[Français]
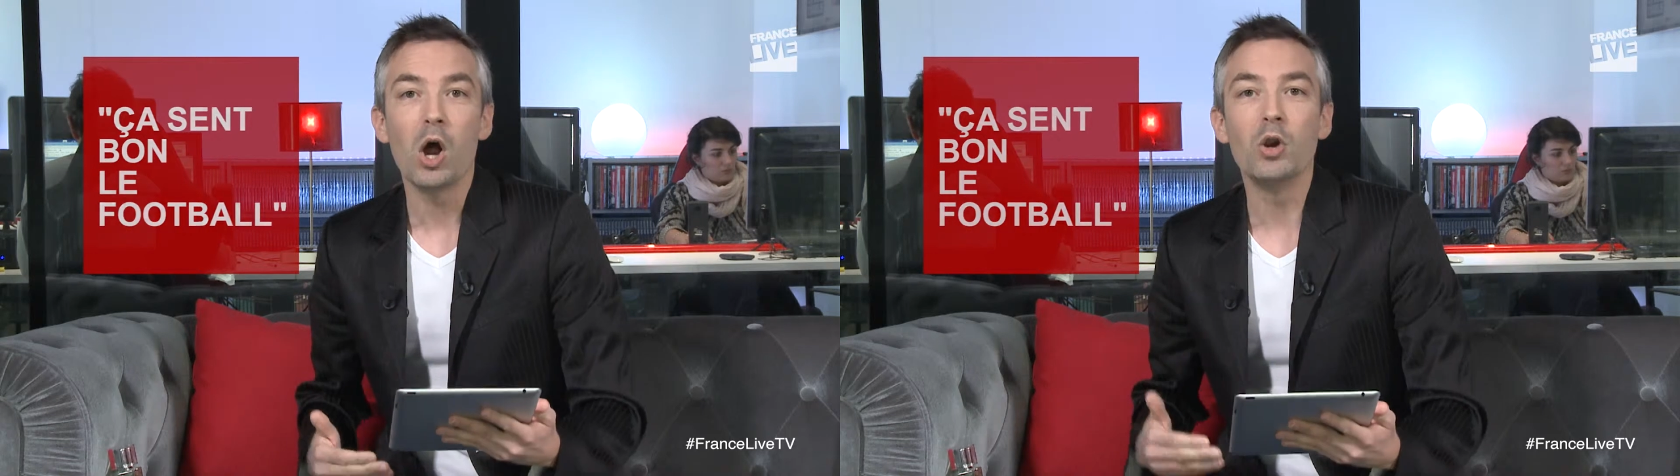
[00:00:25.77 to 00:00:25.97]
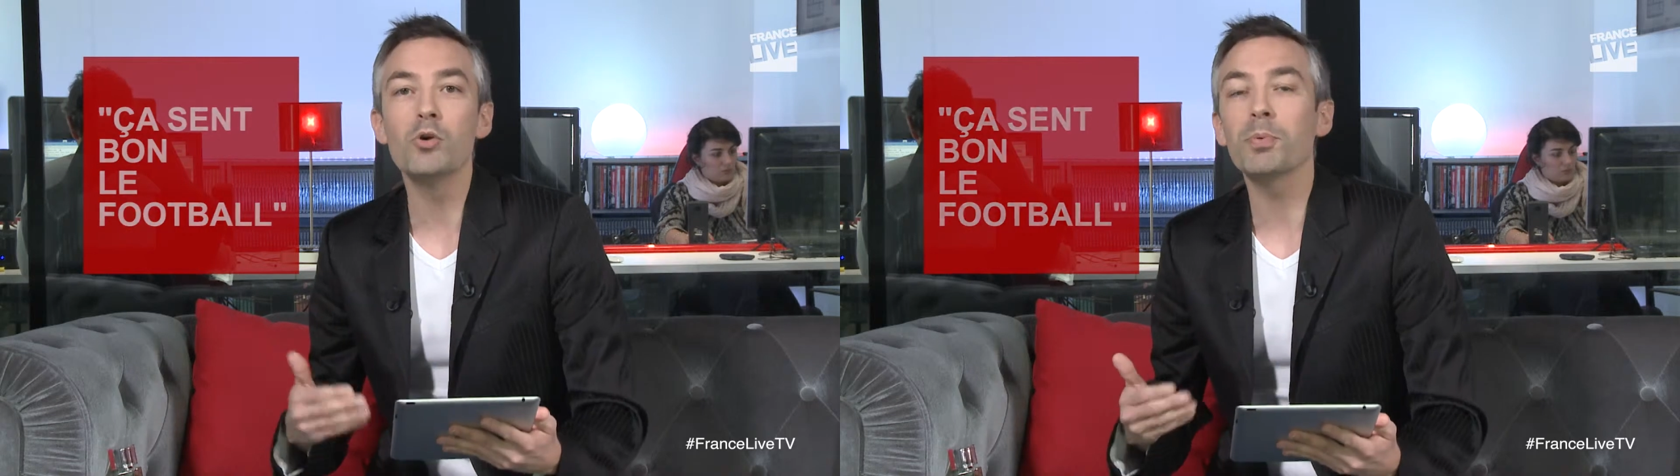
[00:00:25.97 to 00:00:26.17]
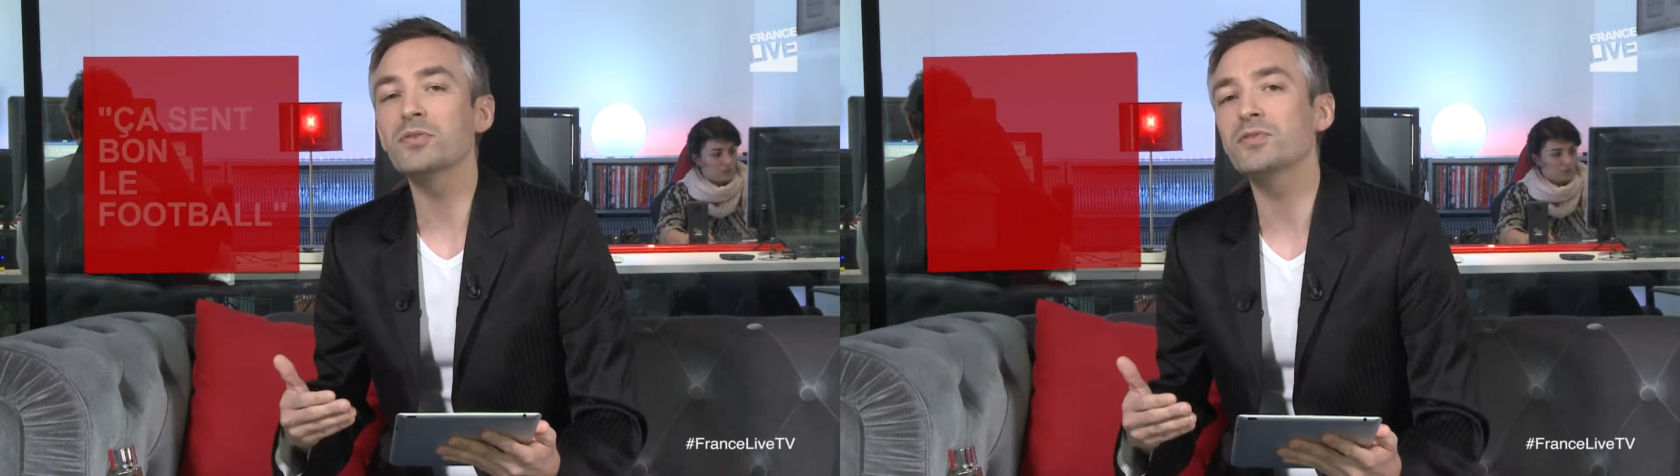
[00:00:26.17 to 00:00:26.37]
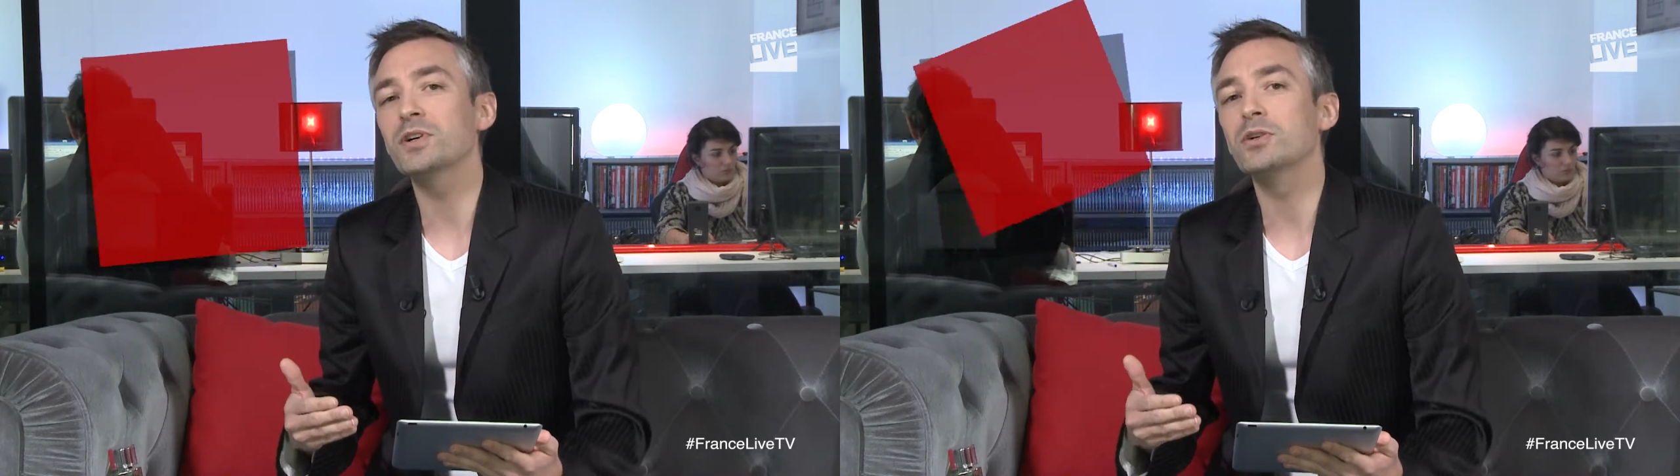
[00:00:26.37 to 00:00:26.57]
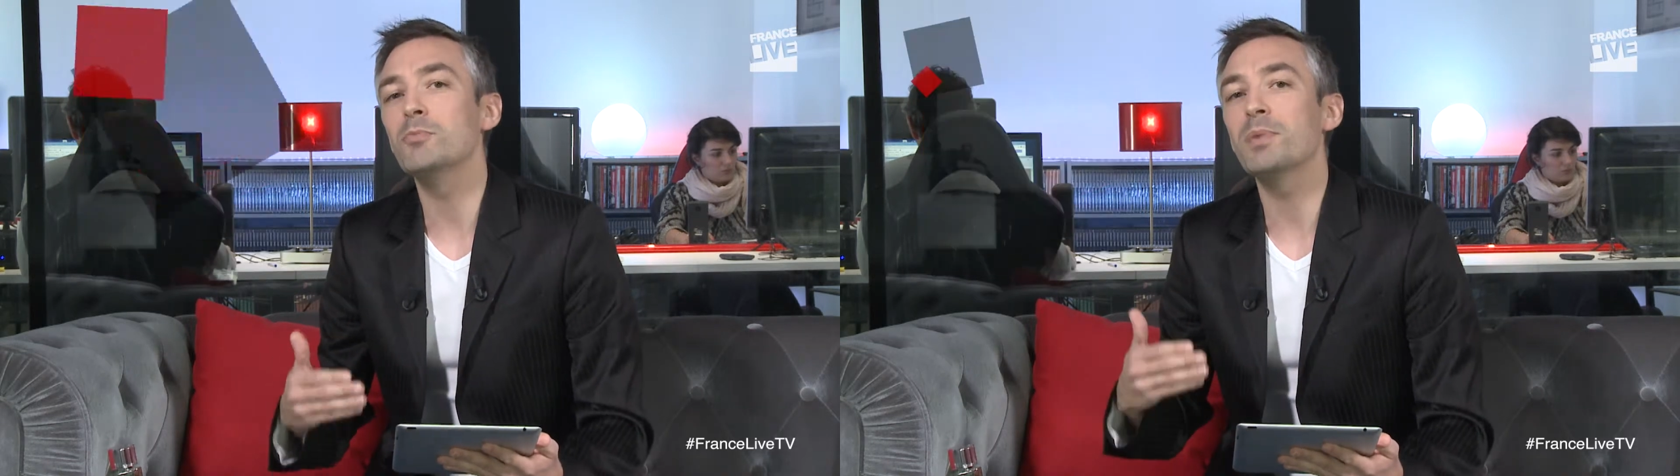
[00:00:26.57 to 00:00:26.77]
le parfum,
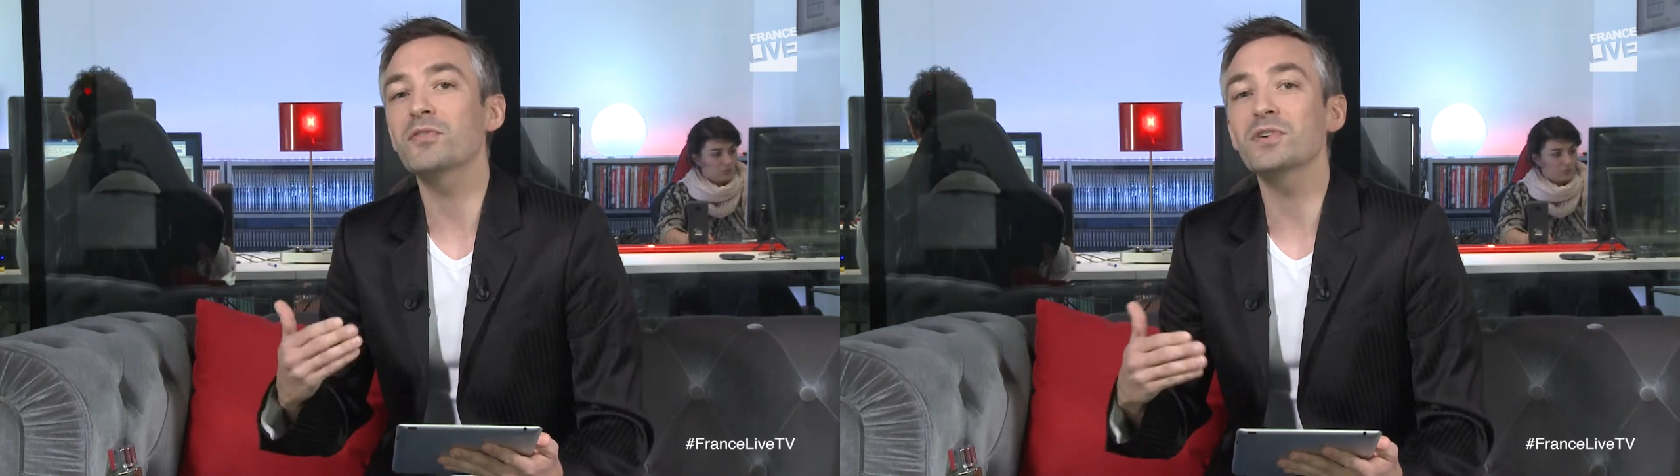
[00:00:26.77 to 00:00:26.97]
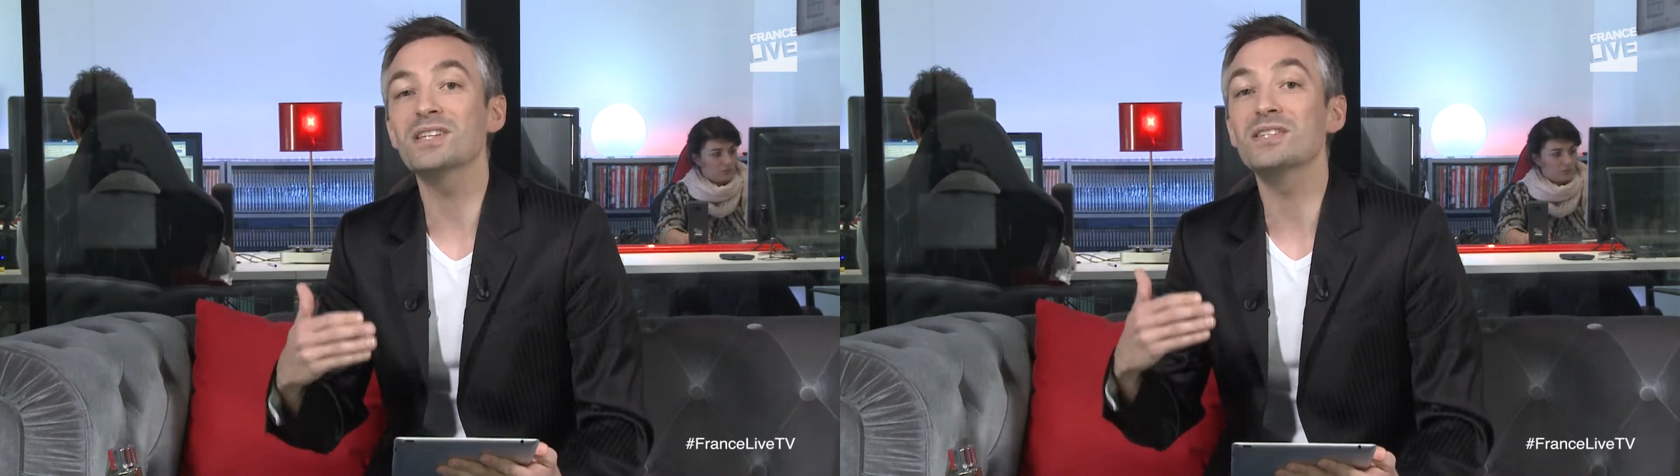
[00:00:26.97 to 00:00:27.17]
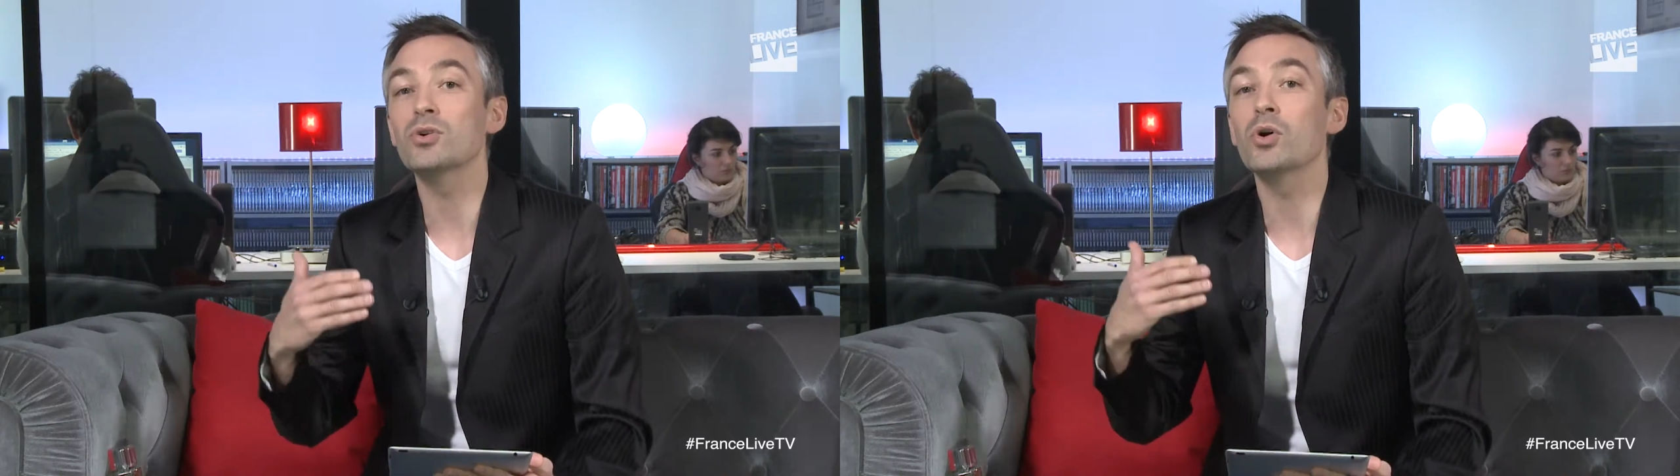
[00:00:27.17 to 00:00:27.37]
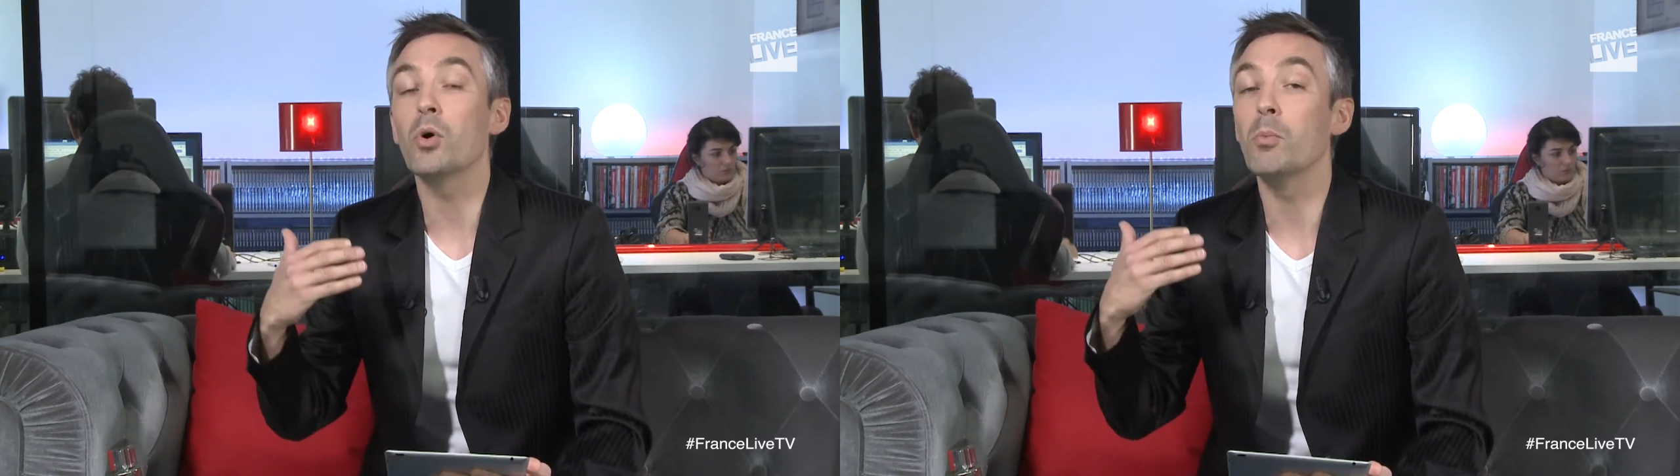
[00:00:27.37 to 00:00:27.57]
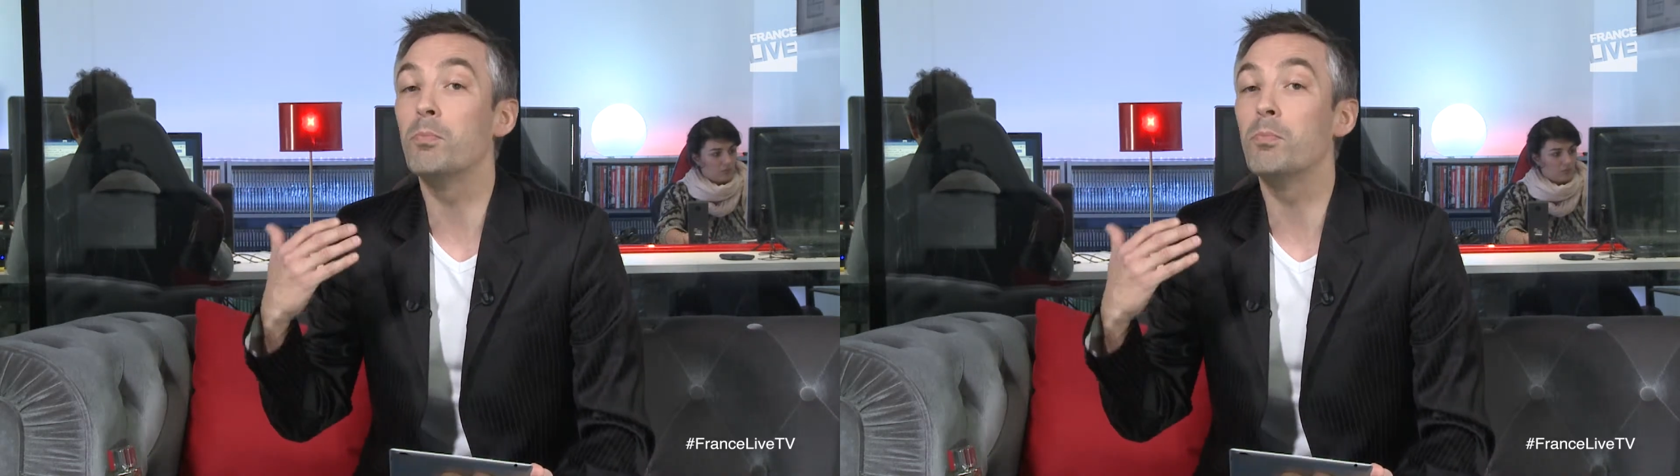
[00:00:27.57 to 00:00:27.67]
le parfum qui sent